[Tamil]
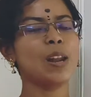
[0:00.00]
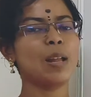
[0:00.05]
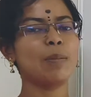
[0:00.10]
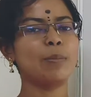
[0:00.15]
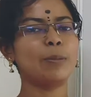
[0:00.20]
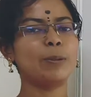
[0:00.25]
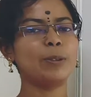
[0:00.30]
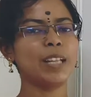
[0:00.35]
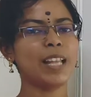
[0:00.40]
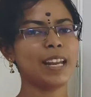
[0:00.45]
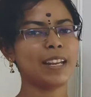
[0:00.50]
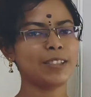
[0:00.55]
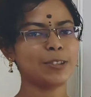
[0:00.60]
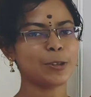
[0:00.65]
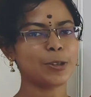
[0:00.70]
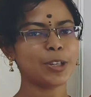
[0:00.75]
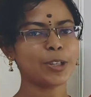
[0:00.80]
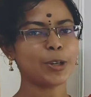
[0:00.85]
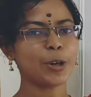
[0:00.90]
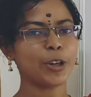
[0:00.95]
ஆல் அபவுட் த
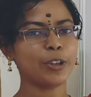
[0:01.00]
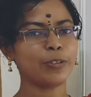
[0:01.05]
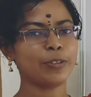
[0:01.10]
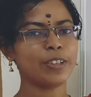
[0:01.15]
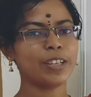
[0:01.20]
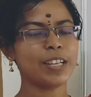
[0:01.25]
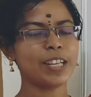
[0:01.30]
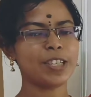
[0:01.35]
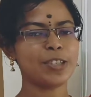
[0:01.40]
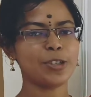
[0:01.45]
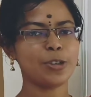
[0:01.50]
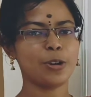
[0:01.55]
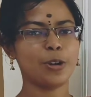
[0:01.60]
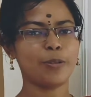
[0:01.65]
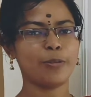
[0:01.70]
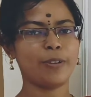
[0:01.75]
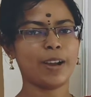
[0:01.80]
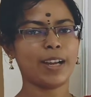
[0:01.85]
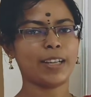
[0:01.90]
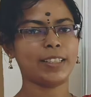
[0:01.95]
எலக்ட்ரானிக் கான்ஃபிகரேஷன்
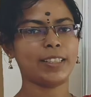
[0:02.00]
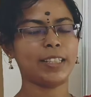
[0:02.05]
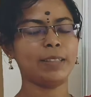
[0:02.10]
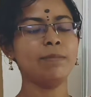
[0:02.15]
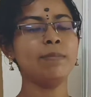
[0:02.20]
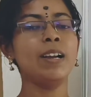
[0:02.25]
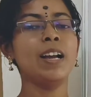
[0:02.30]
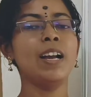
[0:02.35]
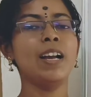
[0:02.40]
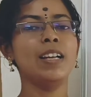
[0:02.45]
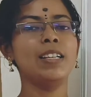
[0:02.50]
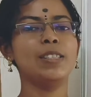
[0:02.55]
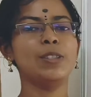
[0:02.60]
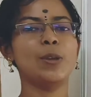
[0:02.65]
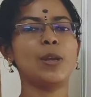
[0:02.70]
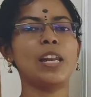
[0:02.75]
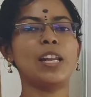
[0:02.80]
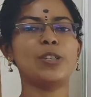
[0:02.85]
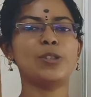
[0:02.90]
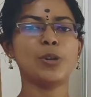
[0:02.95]
ஆஃப் ஆக்டம்
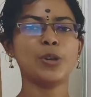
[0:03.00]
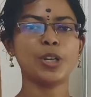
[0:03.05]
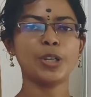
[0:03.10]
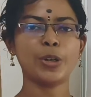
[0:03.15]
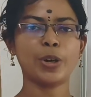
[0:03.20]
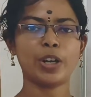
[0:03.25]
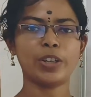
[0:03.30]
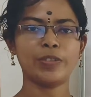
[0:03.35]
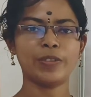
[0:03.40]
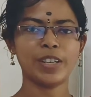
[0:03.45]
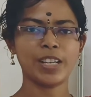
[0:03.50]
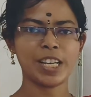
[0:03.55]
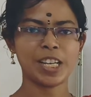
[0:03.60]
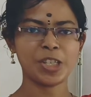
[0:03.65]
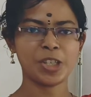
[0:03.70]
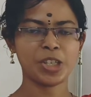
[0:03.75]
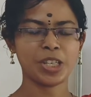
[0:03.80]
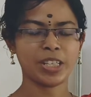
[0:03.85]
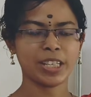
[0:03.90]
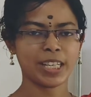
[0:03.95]
ஸோ எலக்ட்ரானிக்
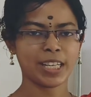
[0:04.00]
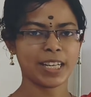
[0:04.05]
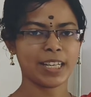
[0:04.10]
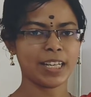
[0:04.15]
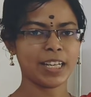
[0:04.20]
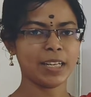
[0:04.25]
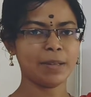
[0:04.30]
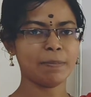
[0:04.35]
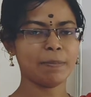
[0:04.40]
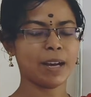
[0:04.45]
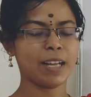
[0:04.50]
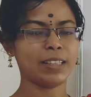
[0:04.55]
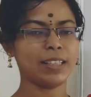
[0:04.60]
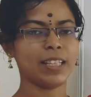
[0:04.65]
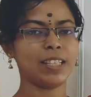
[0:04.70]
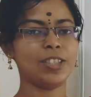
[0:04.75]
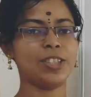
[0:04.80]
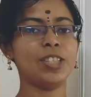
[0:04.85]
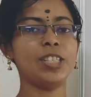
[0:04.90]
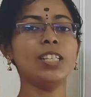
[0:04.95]
கான்ஃபிகரேஷன்னா என்னென்னு
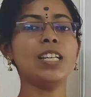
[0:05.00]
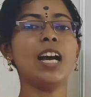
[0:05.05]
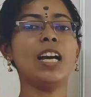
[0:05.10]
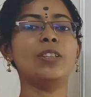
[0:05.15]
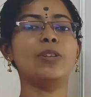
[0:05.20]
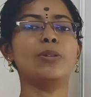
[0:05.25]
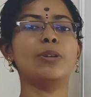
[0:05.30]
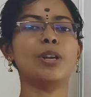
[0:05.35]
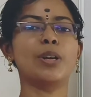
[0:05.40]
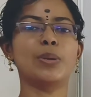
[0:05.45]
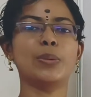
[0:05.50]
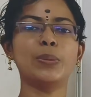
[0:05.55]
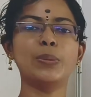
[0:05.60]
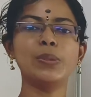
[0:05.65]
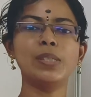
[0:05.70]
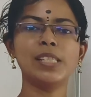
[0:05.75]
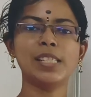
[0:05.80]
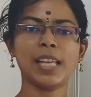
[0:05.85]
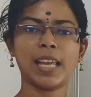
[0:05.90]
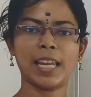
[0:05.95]
பார்த்தாச்சு அதோடைய
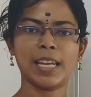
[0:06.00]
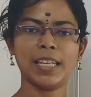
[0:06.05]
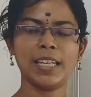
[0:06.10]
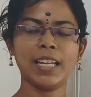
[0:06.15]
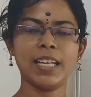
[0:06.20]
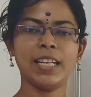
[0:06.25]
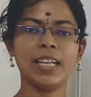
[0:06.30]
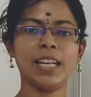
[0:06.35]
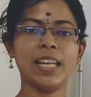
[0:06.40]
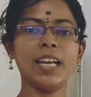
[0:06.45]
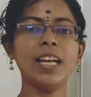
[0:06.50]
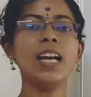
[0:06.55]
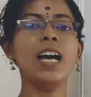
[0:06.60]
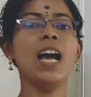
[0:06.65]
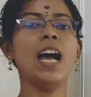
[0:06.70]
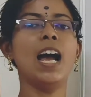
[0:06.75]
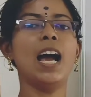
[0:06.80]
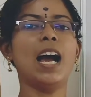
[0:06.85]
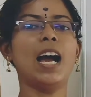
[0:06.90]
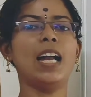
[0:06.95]
ரூல்ஸ் என்னென்ன
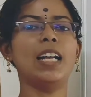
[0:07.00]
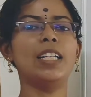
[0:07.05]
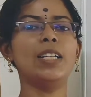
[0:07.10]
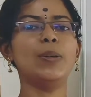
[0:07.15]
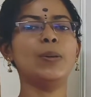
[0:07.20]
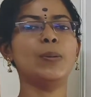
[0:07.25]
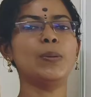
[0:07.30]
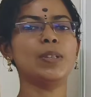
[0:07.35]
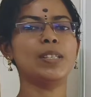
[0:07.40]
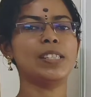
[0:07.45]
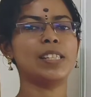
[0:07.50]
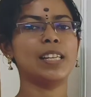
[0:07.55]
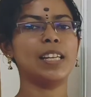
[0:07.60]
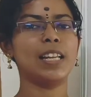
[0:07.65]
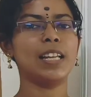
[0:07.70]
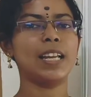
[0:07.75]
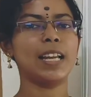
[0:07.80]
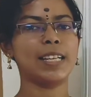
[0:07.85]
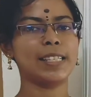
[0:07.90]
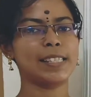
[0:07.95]
அண்ட் ஒரு
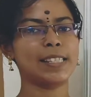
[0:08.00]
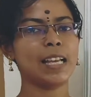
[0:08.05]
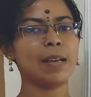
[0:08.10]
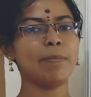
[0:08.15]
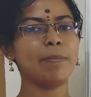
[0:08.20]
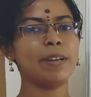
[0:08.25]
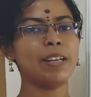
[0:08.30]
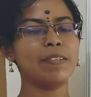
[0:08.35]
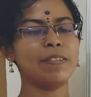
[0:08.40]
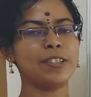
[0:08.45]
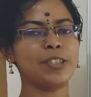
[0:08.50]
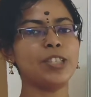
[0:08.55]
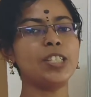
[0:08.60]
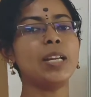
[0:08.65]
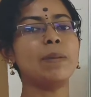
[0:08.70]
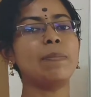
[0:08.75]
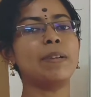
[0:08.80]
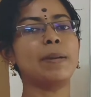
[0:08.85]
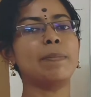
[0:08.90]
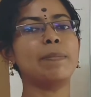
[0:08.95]
சில எக்ஸாம்பிளை வச்சு
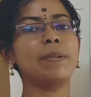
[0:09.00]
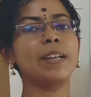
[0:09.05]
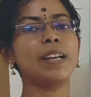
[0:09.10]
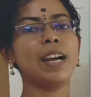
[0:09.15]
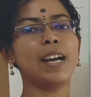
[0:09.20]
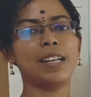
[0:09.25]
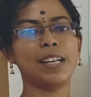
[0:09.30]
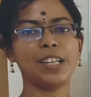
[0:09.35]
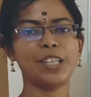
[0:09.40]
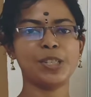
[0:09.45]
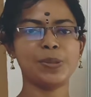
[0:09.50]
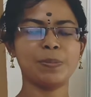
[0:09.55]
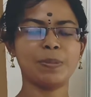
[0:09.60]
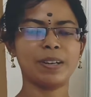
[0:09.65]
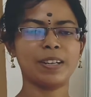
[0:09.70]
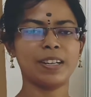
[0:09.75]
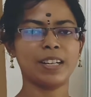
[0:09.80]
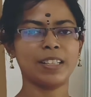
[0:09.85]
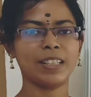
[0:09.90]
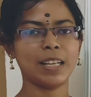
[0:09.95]
நம்ம எப்படி அரேஞ்ச்
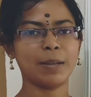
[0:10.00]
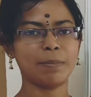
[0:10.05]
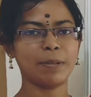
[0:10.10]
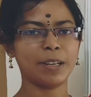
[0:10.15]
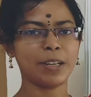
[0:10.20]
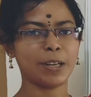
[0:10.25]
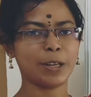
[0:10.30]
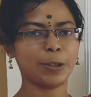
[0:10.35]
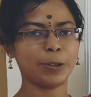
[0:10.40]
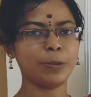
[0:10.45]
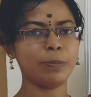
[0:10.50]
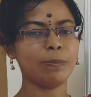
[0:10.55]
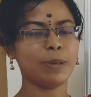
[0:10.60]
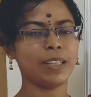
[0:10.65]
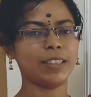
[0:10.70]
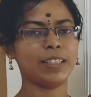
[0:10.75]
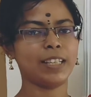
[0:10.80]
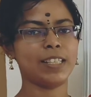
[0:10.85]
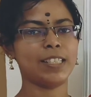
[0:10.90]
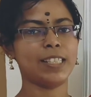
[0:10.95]
பண்ணுறது அப்படிங்கிறதும்
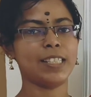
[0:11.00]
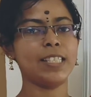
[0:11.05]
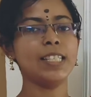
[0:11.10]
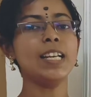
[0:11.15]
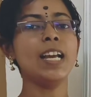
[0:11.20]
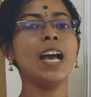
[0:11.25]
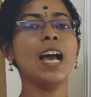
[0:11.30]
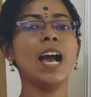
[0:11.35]
பார்த்தாச்சு